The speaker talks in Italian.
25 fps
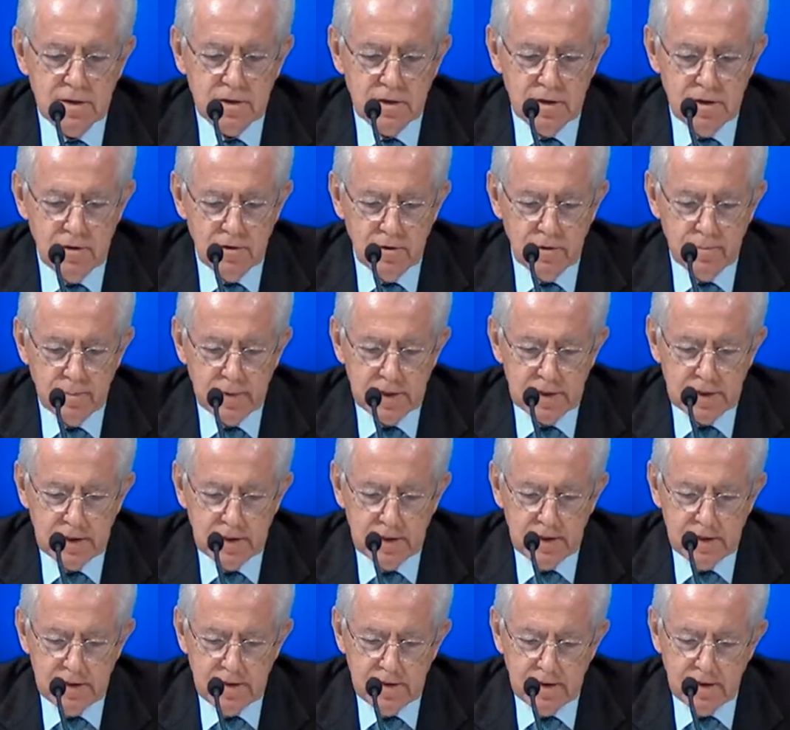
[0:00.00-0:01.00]
signor
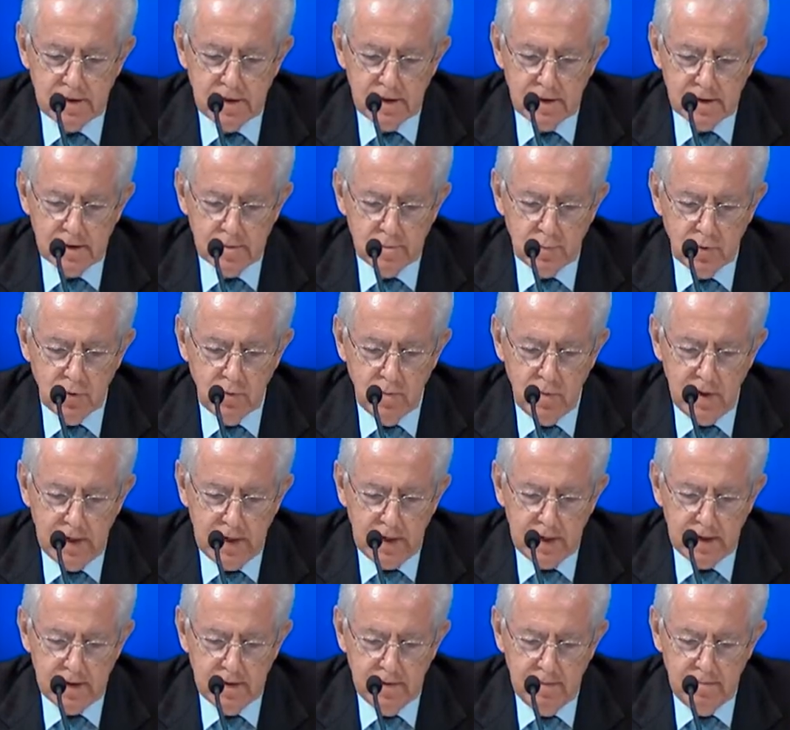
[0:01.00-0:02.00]
Presidente della
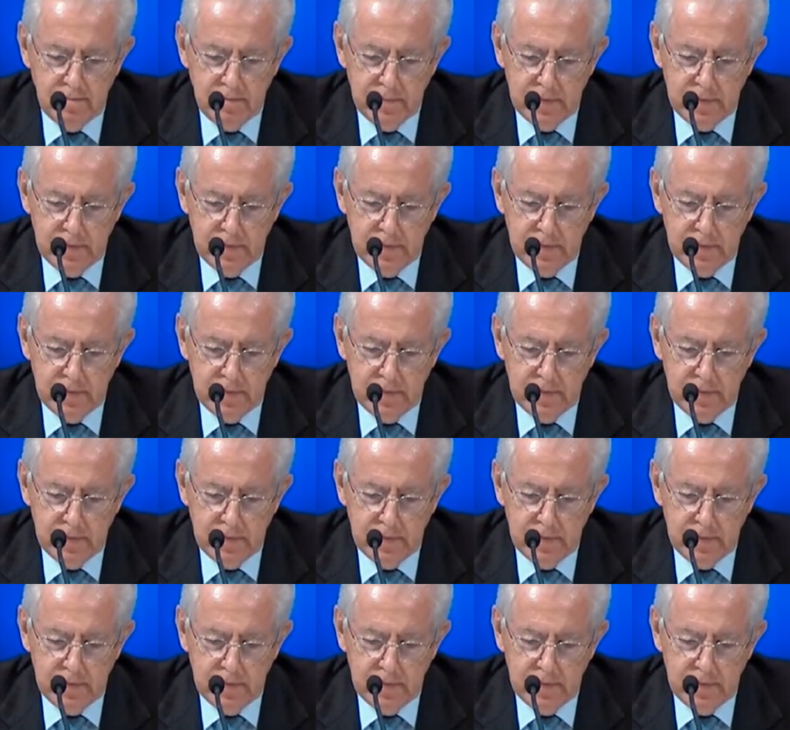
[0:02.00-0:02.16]
Repubblica.